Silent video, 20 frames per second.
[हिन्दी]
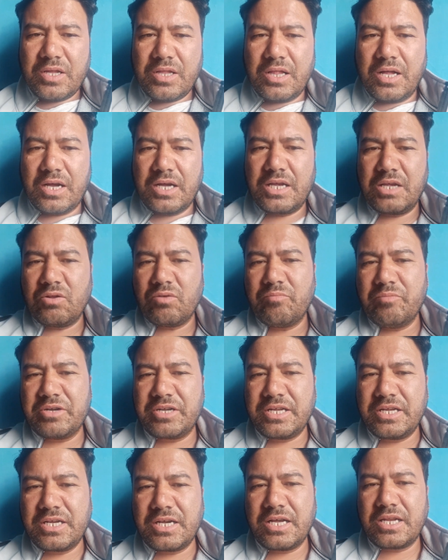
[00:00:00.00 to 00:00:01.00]
अगर ये लोग
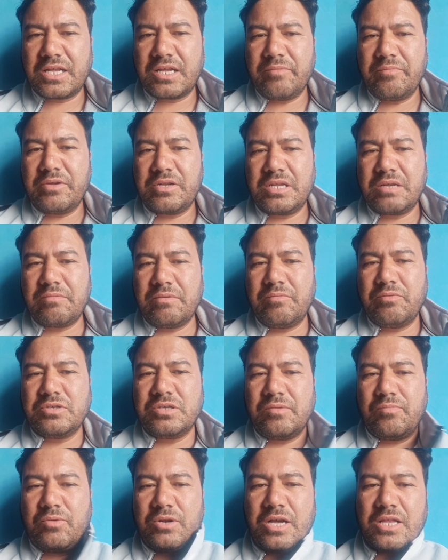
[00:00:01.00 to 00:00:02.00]
मीटिंग करके मीटिंग में
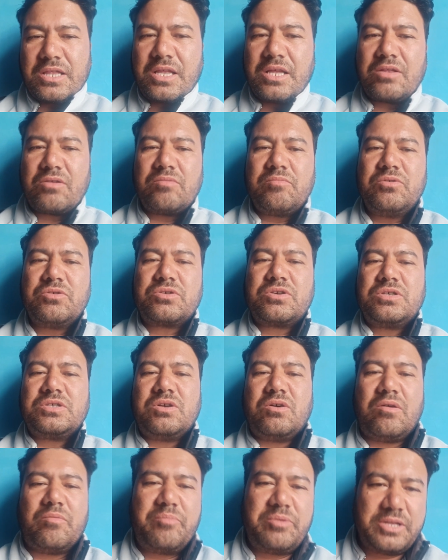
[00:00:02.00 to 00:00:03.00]
मुझे बुलाता तो मैं उसका
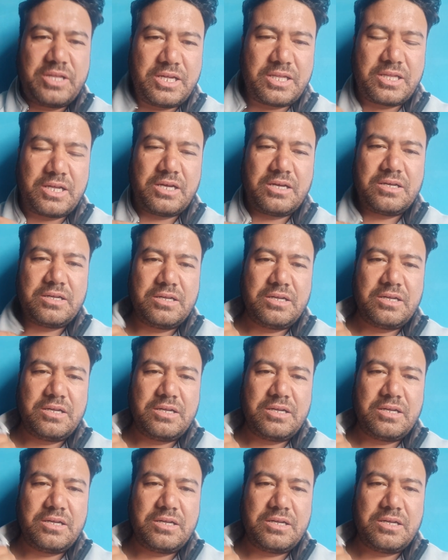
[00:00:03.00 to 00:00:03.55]
जवाब भी देता